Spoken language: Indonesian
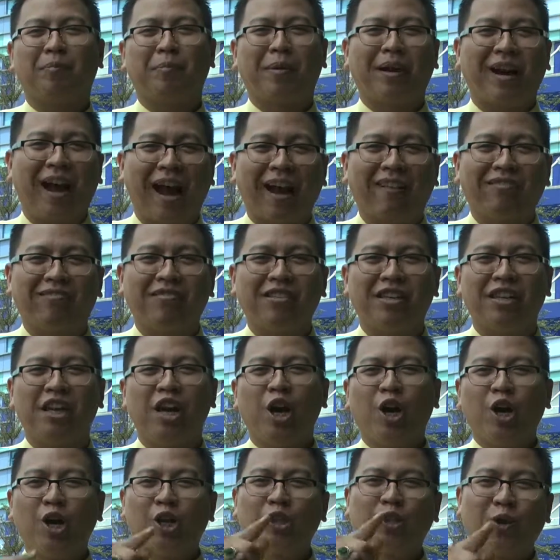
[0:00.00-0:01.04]
Berarti
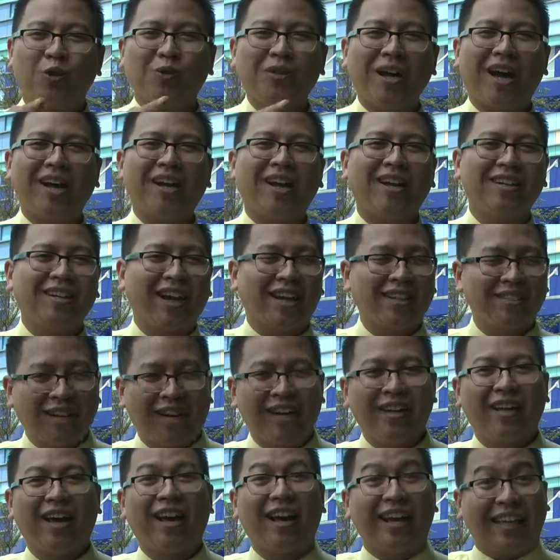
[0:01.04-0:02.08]
saudara dan
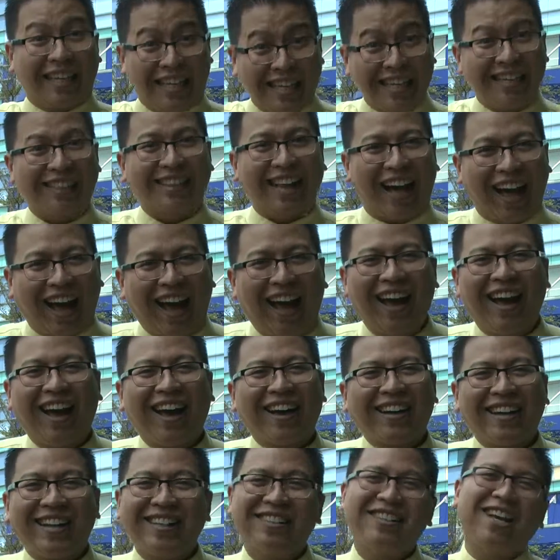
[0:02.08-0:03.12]
saya, kita
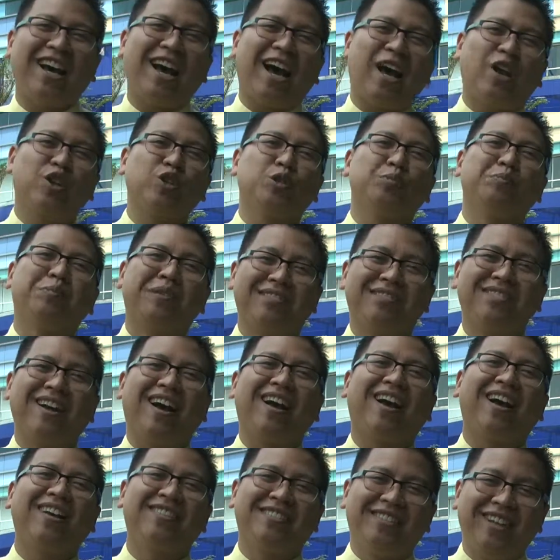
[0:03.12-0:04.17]
kita harus
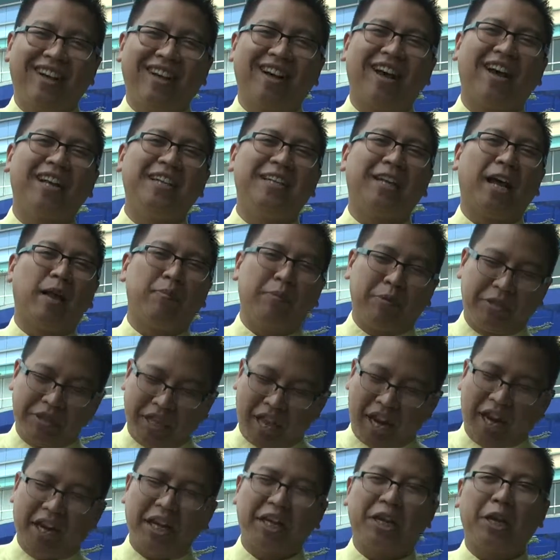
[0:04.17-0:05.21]
berjaga-jaga di dalam
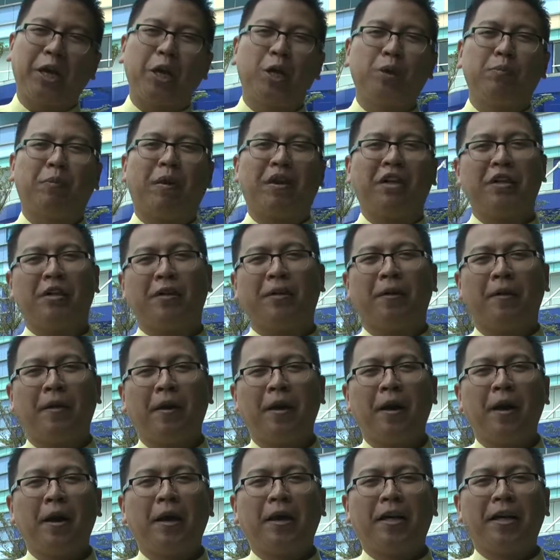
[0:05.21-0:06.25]
menjalani kehidupan ini.
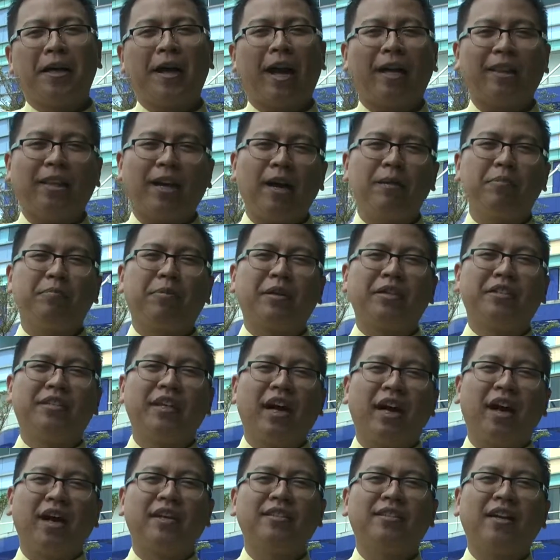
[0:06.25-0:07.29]
Dikatakan
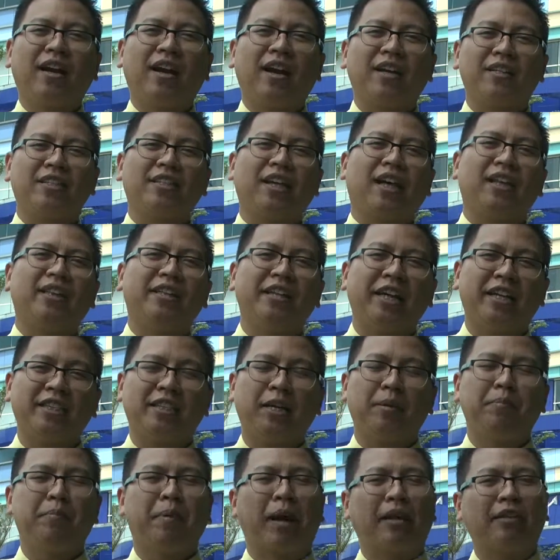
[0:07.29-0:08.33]
berjaga-jaga
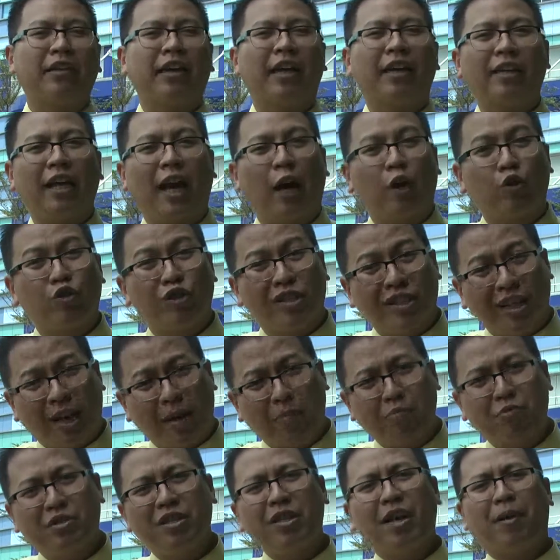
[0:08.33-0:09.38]
senantiasa, berarti kita harus
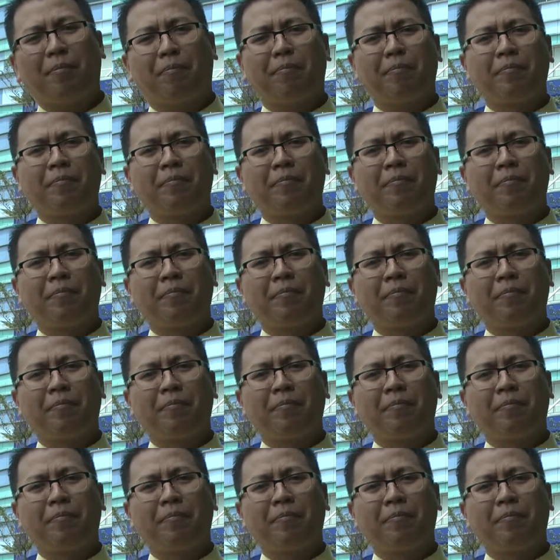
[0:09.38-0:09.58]
siap-siap.